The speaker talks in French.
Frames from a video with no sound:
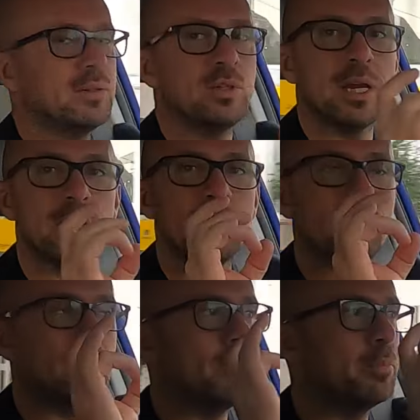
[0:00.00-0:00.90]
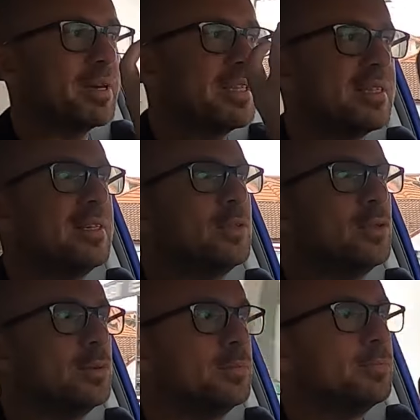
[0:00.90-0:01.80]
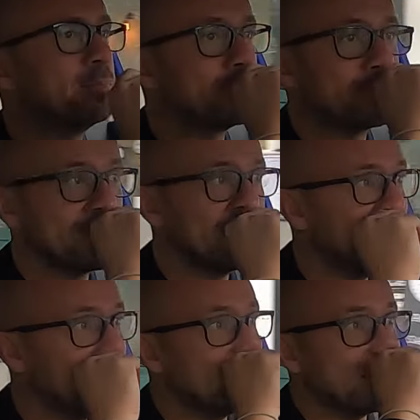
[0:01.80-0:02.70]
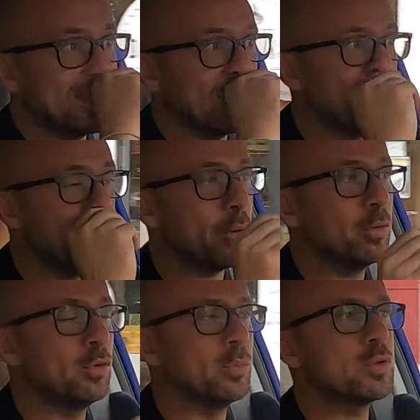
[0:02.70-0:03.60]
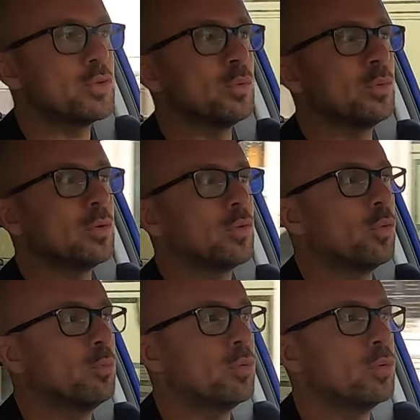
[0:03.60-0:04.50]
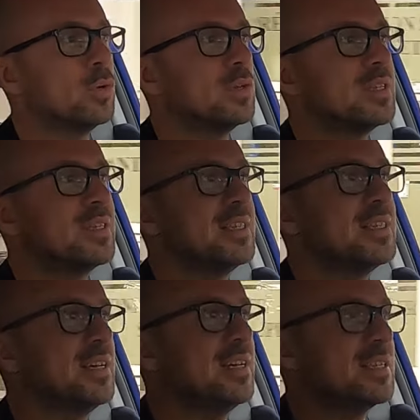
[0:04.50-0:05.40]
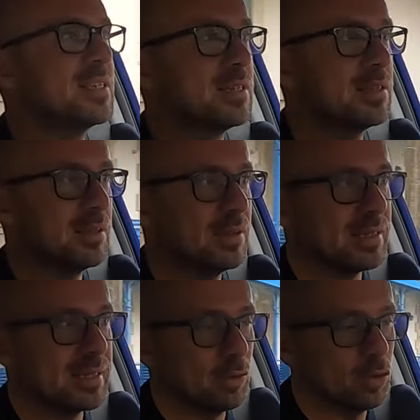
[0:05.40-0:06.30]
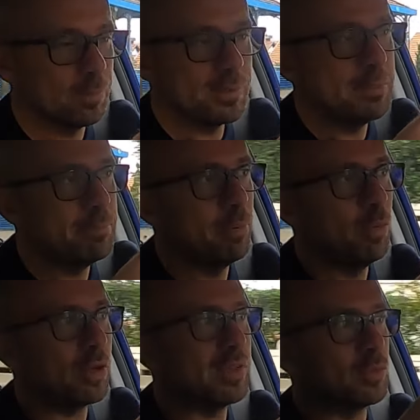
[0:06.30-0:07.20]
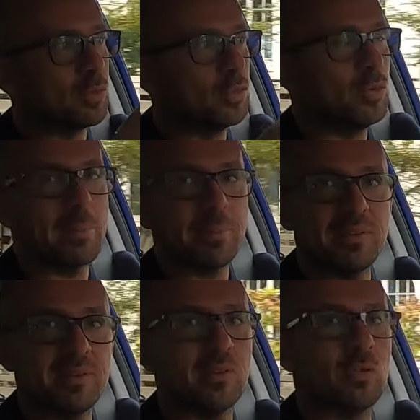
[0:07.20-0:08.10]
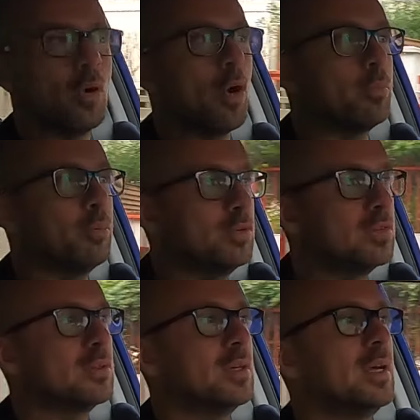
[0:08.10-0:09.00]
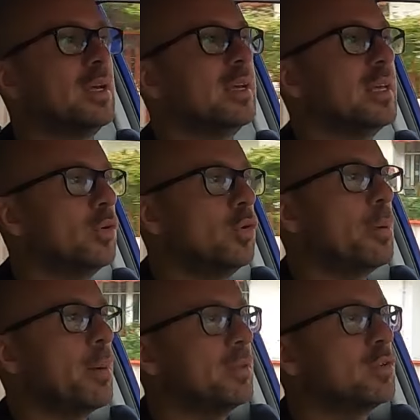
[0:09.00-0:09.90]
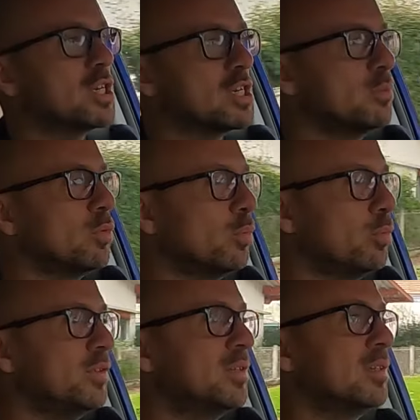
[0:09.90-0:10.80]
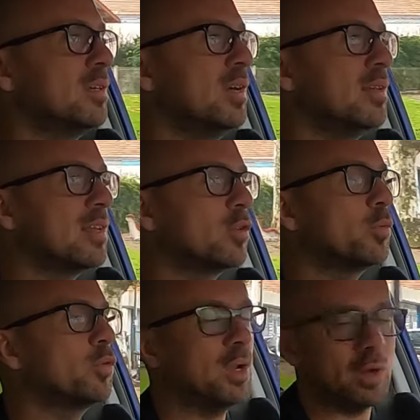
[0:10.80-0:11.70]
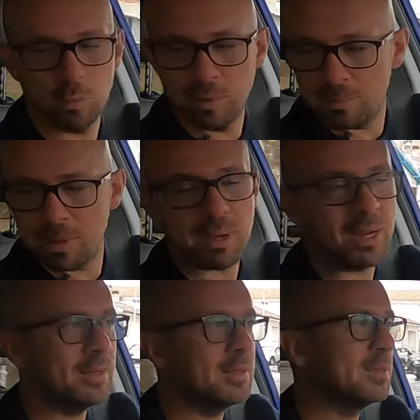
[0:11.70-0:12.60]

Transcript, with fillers: où il y a une, prise T2. Et on peut prendre une option combo CCS. Ces deux petits plots qui sont sous la prise T2 en plus. Et eux permettent de charger beaucoup plus vite. Cette option, elle a combien 1000 balles